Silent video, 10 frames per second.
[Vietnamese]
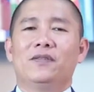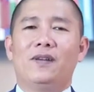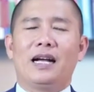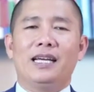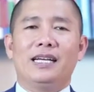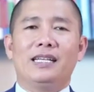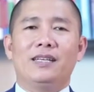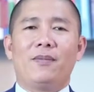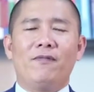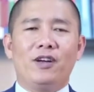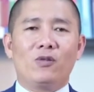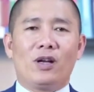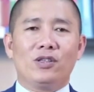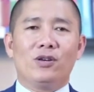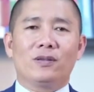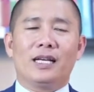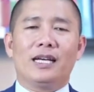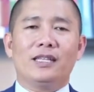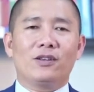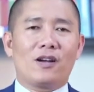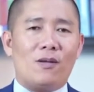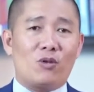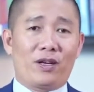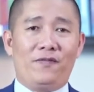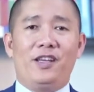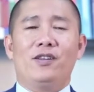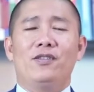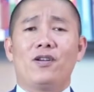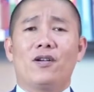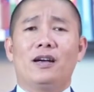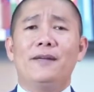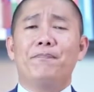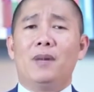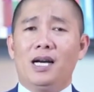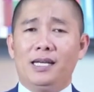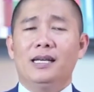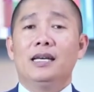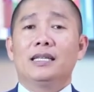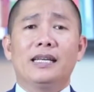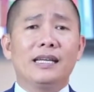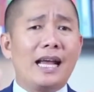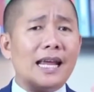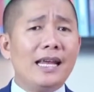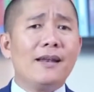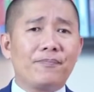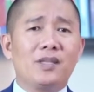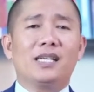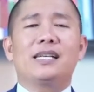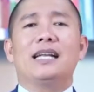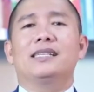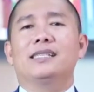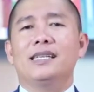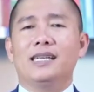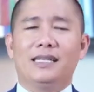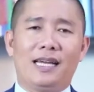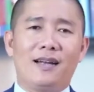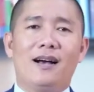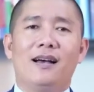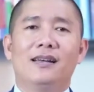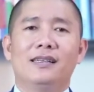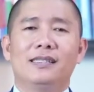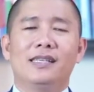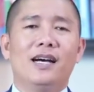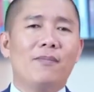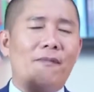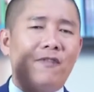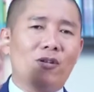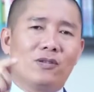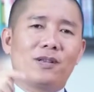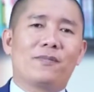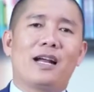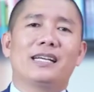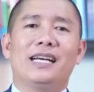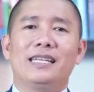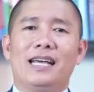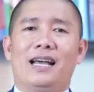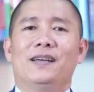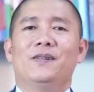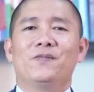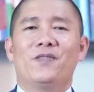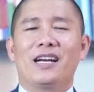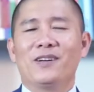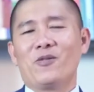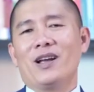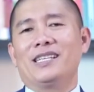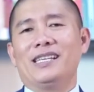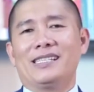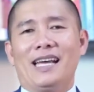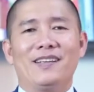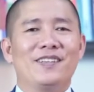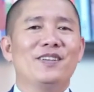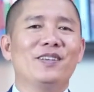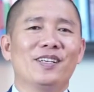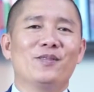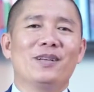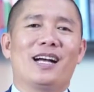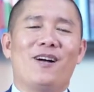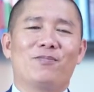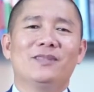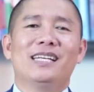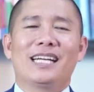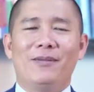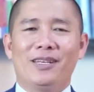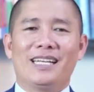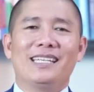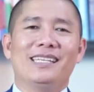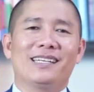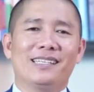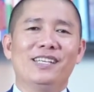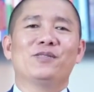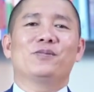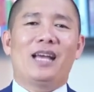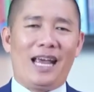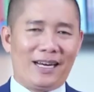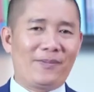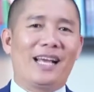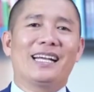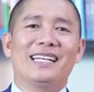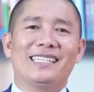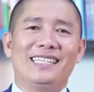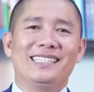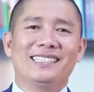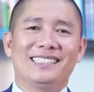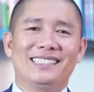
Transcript: Và khi các anh chị bấm vào hình quả chuông thì khi tôi có một cái video clip mới thì ngay lập tức các anh chị sẽ nhìn thấy nó. Nhớ bấm vào nút subscribe kênh nha. Và đừng quên chia sẻ cho nhiều người cũng được học. Cảm ơn các anh chị rất nhiều. Hẹn gặp lại các anh chị.